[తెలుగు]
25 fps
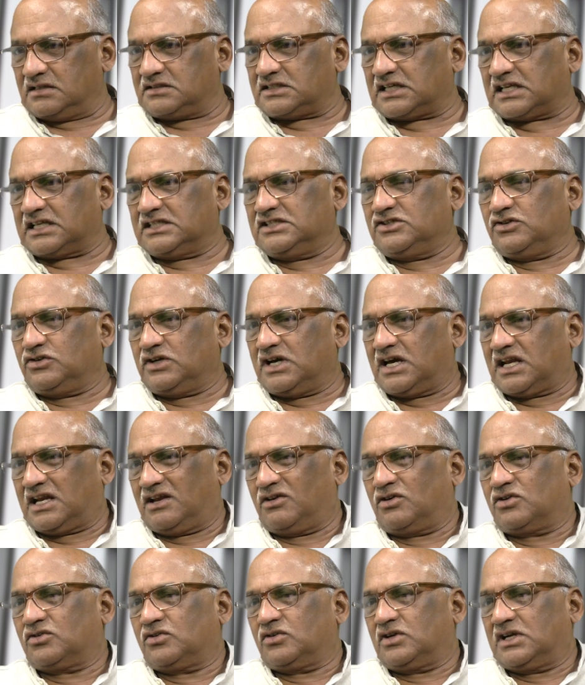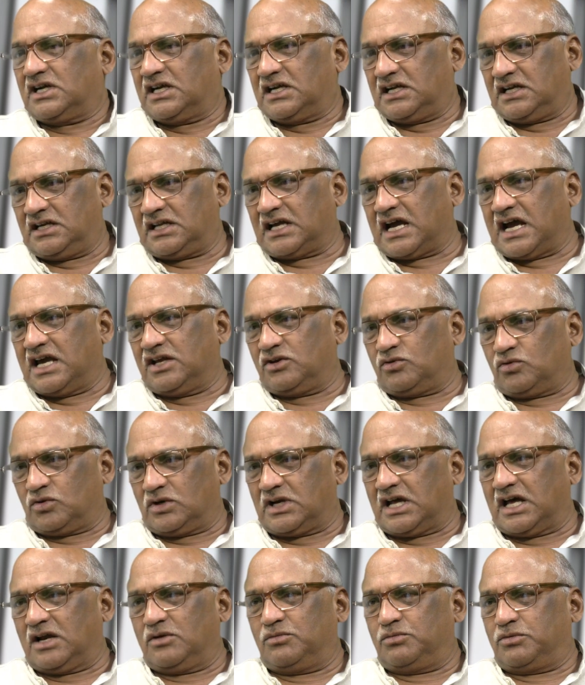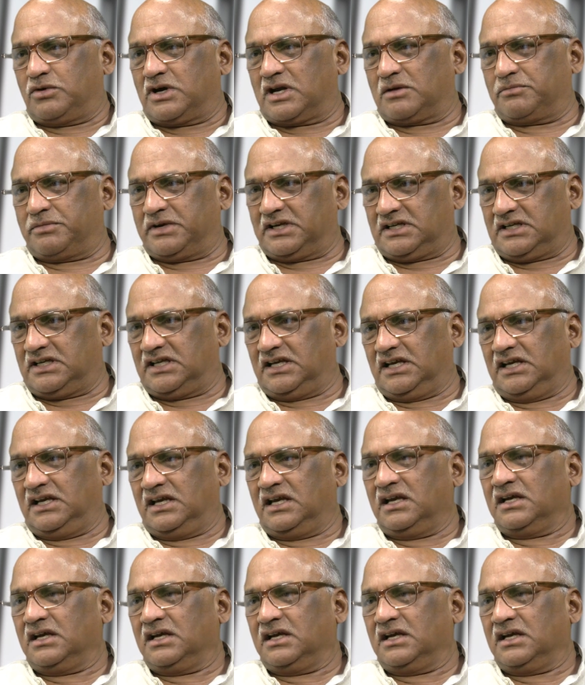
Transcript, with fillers: చిరంజీవి గారు ఏమనుకున్నాడంటే ఆయనకున్న అనుభవాన్ని బట్టి